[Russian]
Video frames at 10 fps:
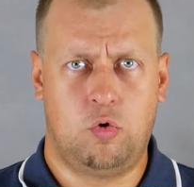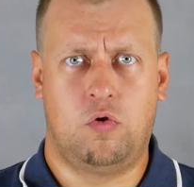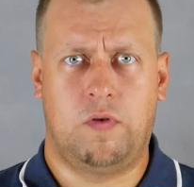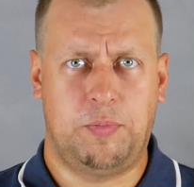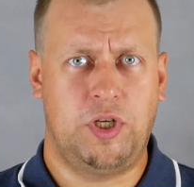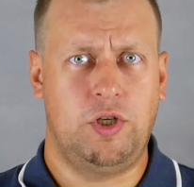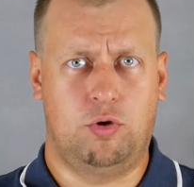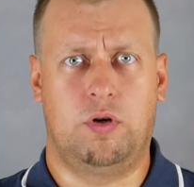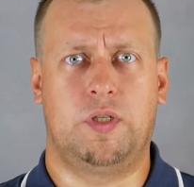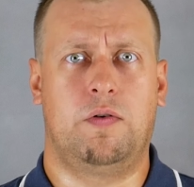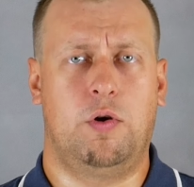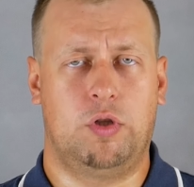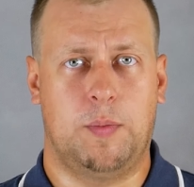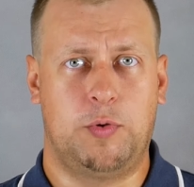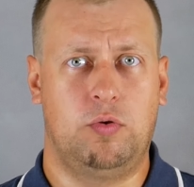Но вообще, еще раз говорю,
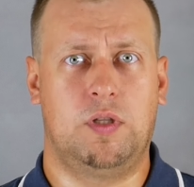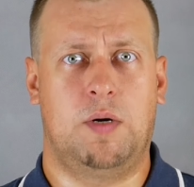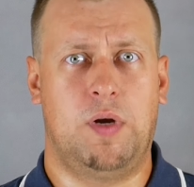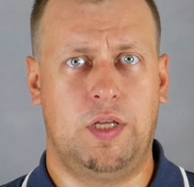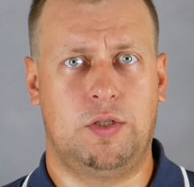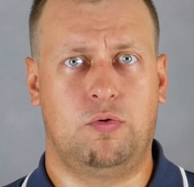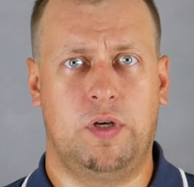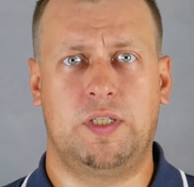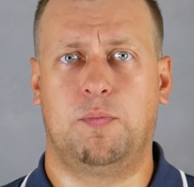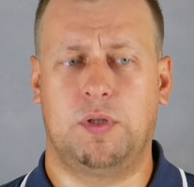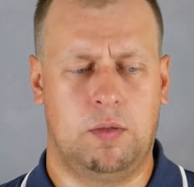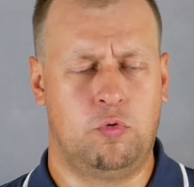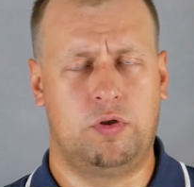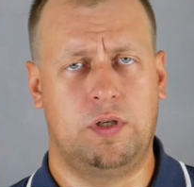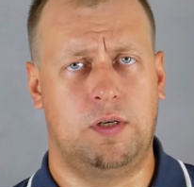это абсолютно нормальная ситуация, потому
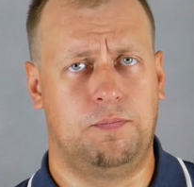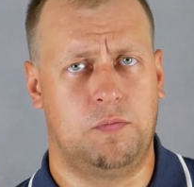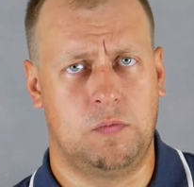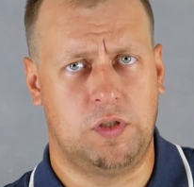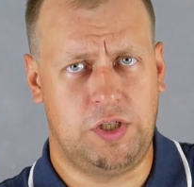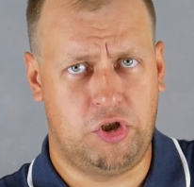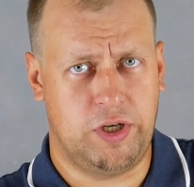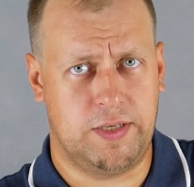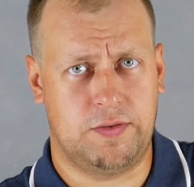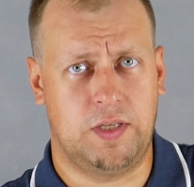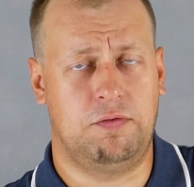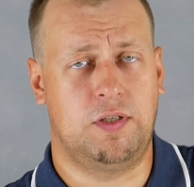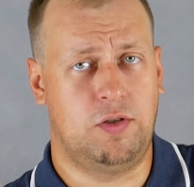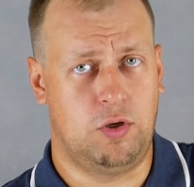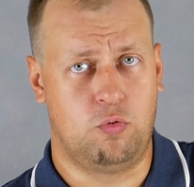что сейчас, в
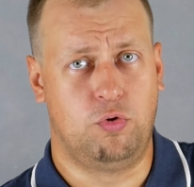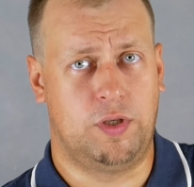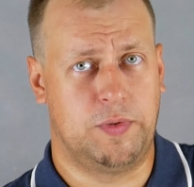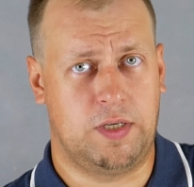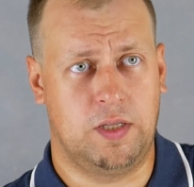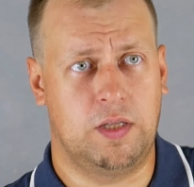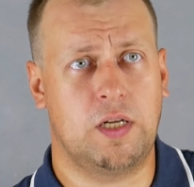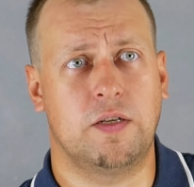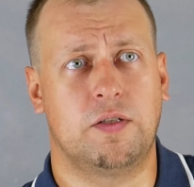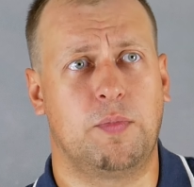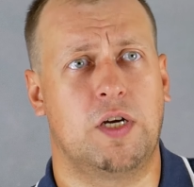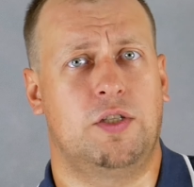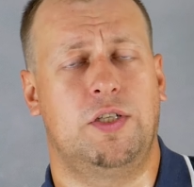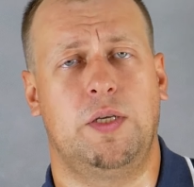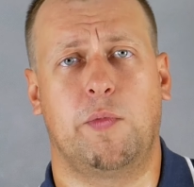соответствии с текущим законодательством,
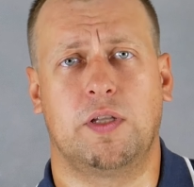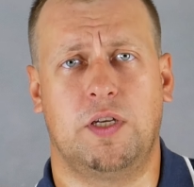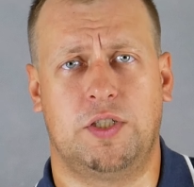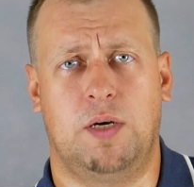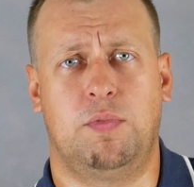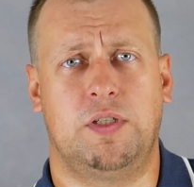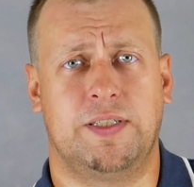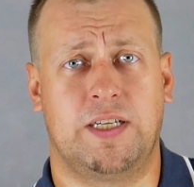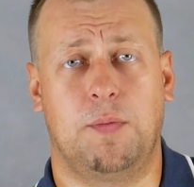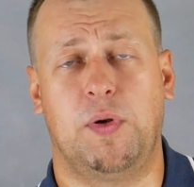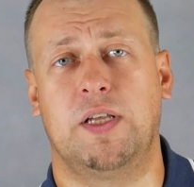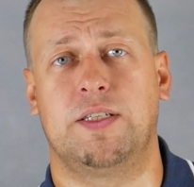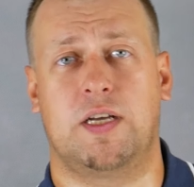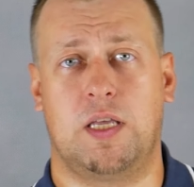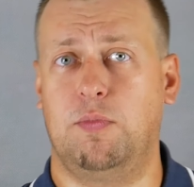каждая симка должна быть закреплена
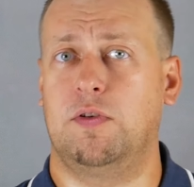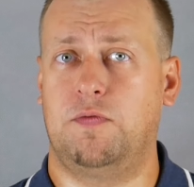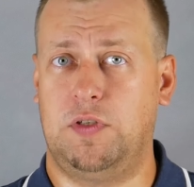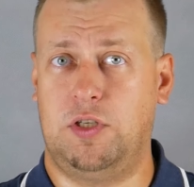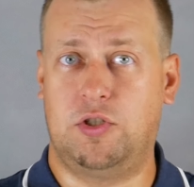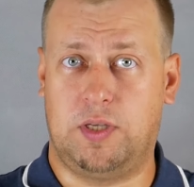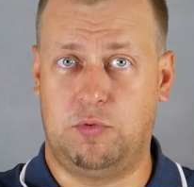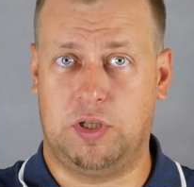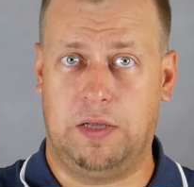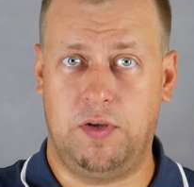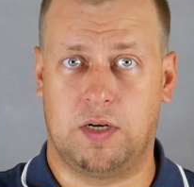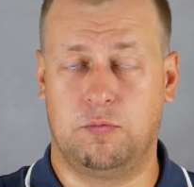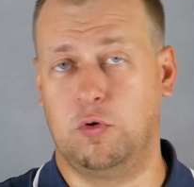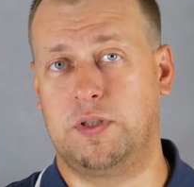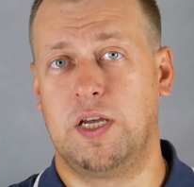за каким-то физическим человеком.
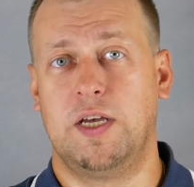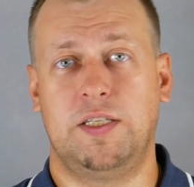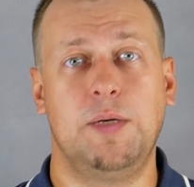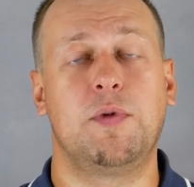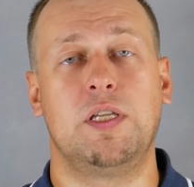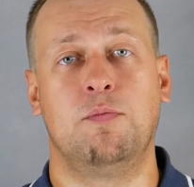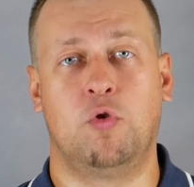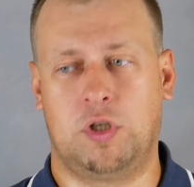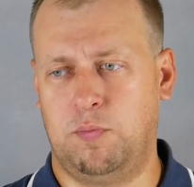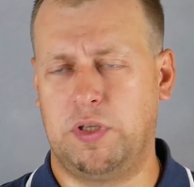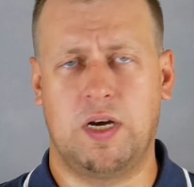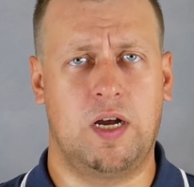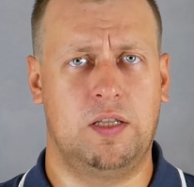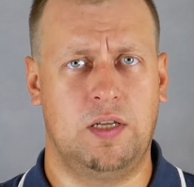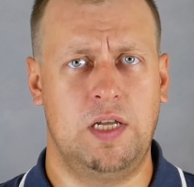То есть симка не может быть
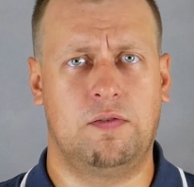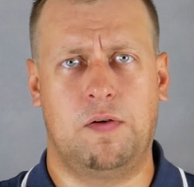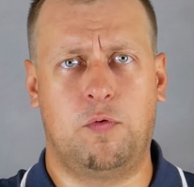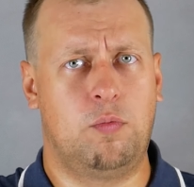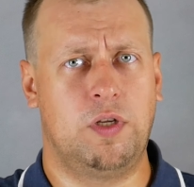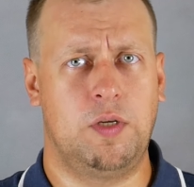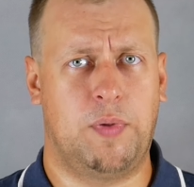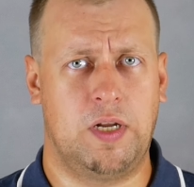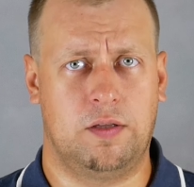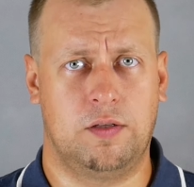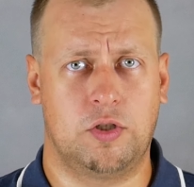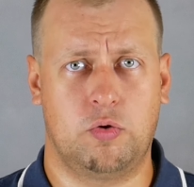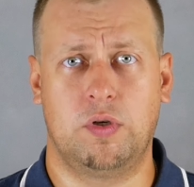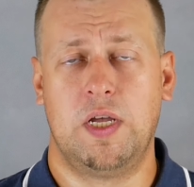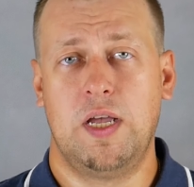какая-то левая, оформленная непонятно на
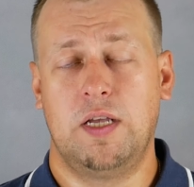что.